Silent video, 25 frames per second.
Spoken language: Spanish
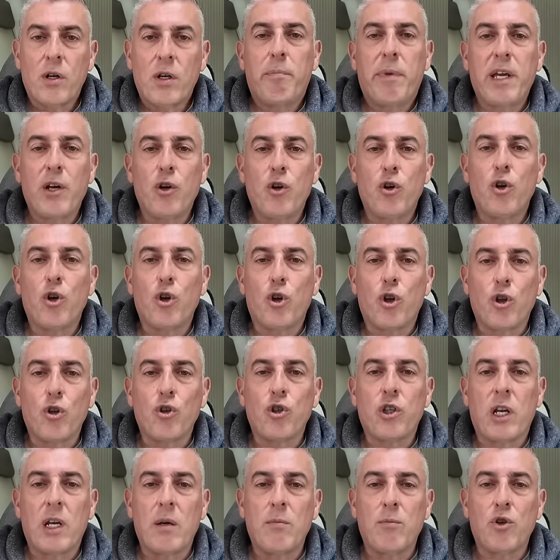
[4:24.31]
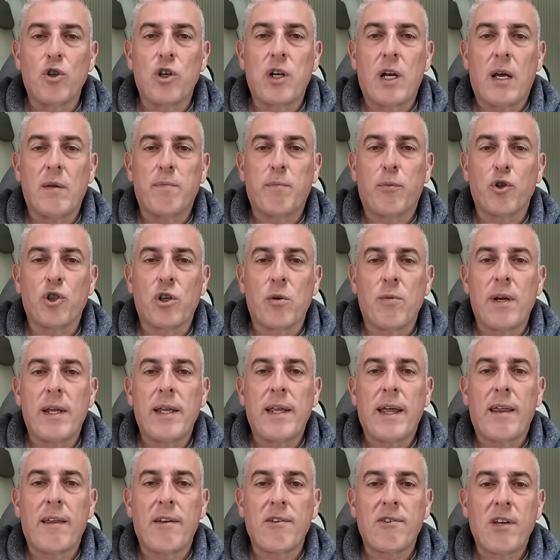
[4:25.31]
pero no todos tenemos las
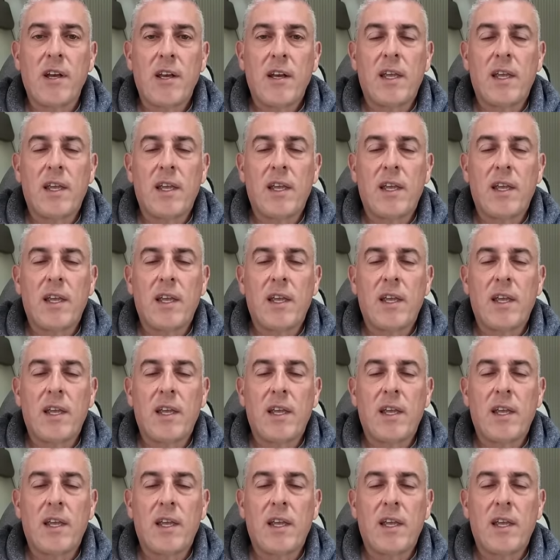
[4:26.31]
posibilidades